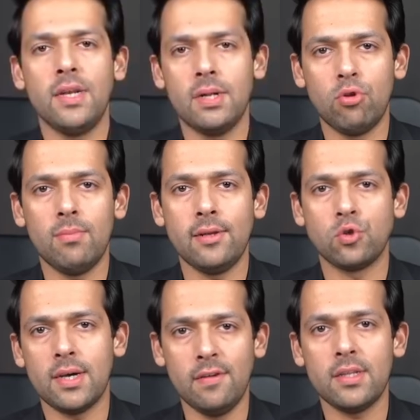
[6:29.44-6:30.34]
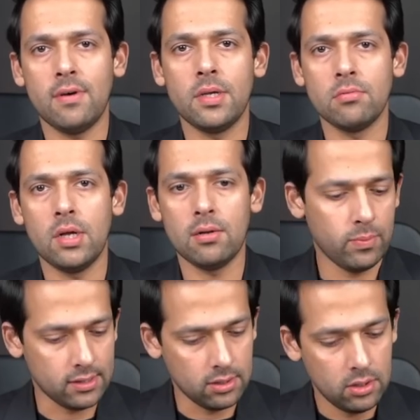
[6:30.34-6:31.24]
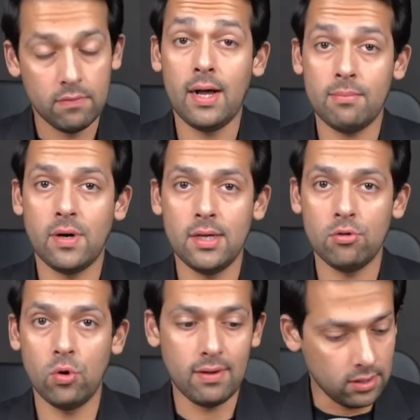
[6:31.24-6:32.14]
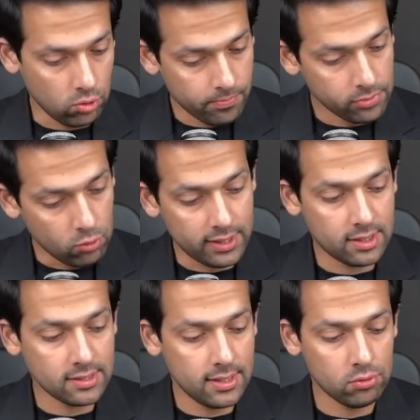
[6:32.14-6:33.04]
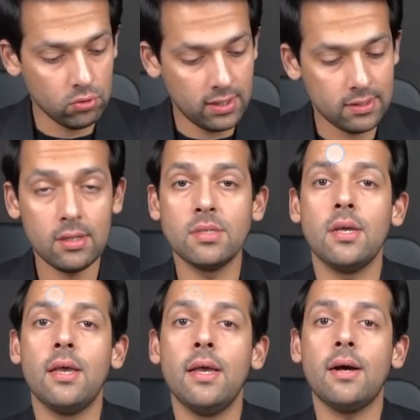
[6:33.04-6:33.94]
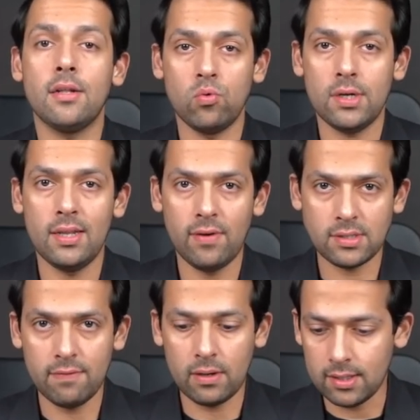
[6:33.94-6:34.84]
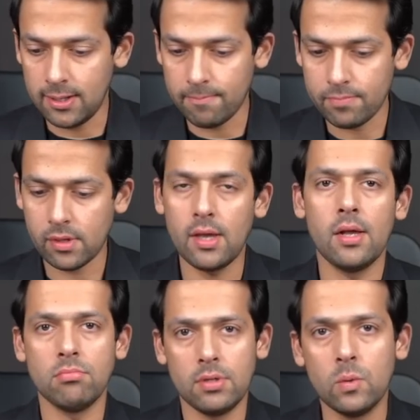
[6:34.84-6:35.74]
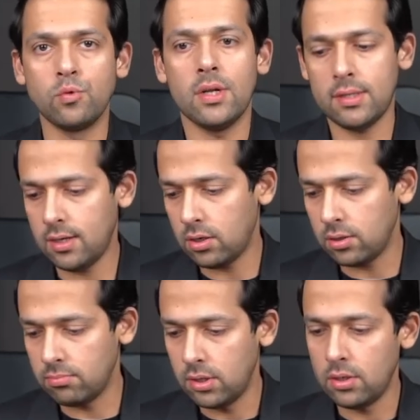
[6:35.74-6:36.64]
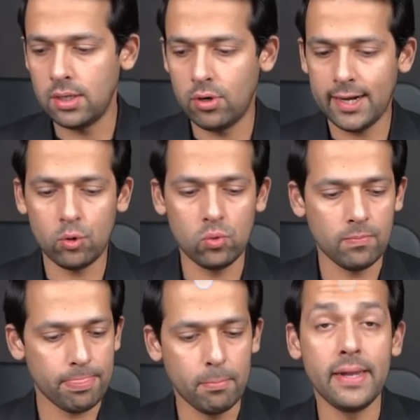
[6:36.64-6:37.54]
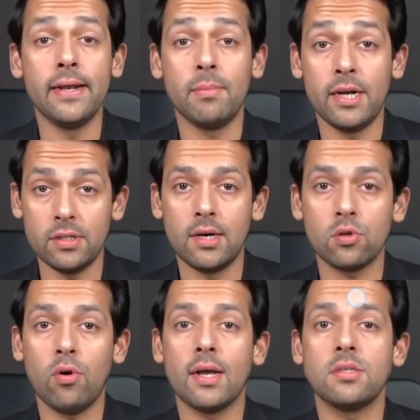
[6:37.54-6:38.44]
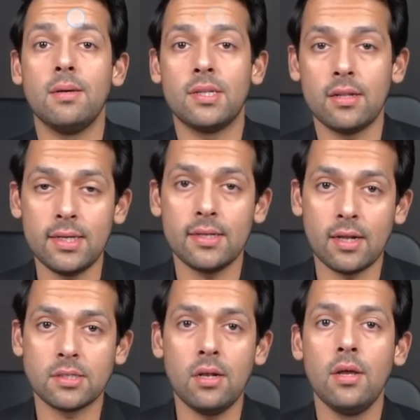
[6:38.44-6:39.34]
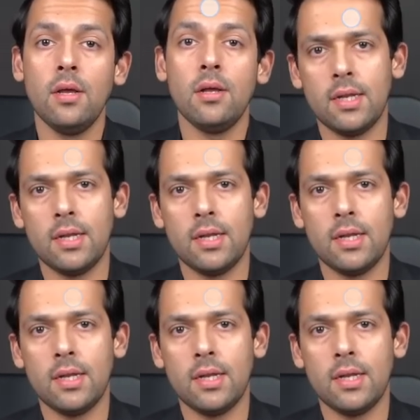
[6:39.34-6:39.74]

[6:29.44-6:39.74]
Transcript: उन्होंने आगे वलीद बिन अब्दुल मालिक जो उसका खलीफा थे वहाँ पे उमैद वहाँ पर भिजवा दिया उन दो खातन को तो होता इस तरह से कि उन दो खातन में से एक खातून खलीफा साहब फरमाते हैं कि ये खूबसूरत है और ही वुड लाइक टू बी इंटीमेट विद हर तो वो आगे से ये बताती हैं कि दरअसल